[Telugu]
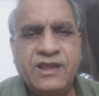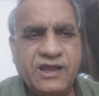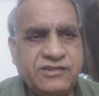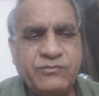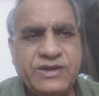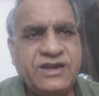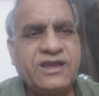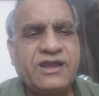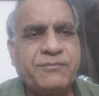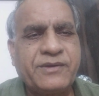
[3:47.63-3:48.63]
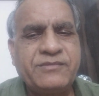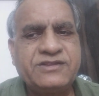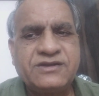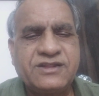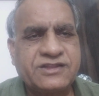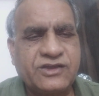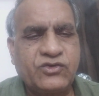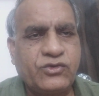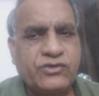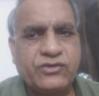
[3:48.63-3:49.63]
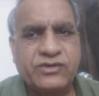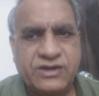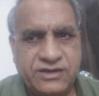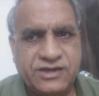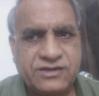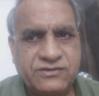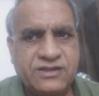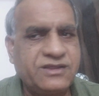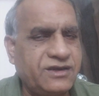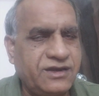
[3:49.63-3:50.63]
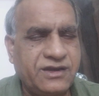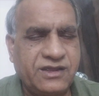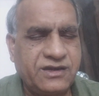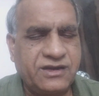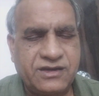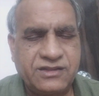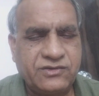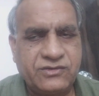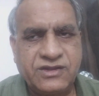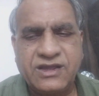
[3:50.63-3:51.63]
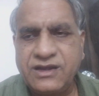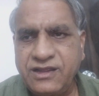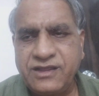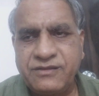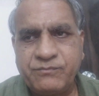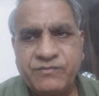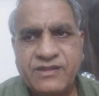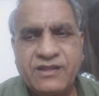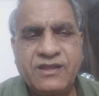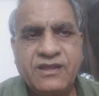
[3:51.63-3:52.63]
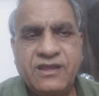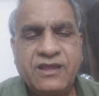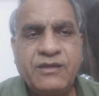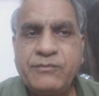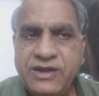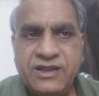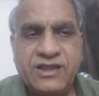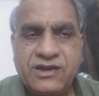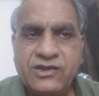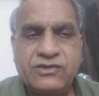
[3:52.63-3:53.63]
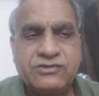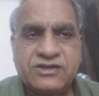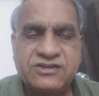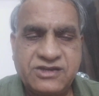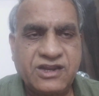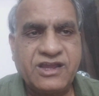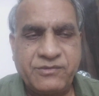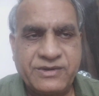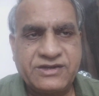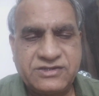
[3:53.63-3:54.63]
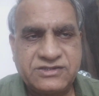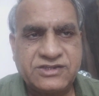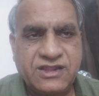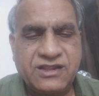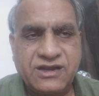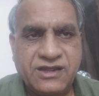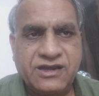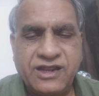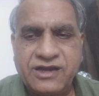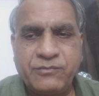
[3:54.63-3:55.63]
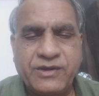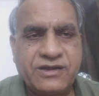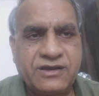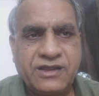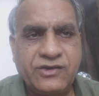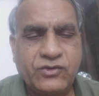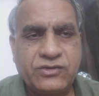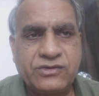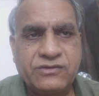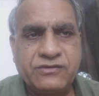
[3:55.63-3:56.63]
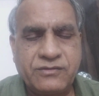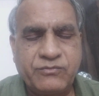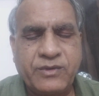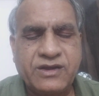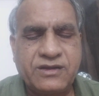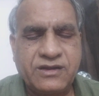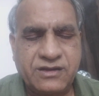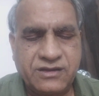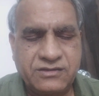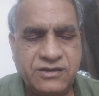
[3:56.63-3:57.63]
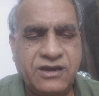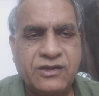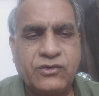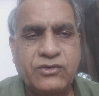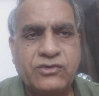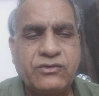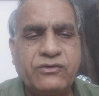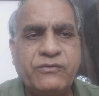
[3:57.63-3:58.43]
అయితే మీడియా పబ్లిసిటీ అంతగా కోరుకోరు అంటారు అదే నిన్న ఆయన అన్నది కూడా కానీ మీడియాలో వచ్చిన స్ట్రింగ్ ఆపరేషన్స్ ఆధారంగానే ఆయన పాట్నా హైకోర్టు పాట్నా జిల్లా కోర్టు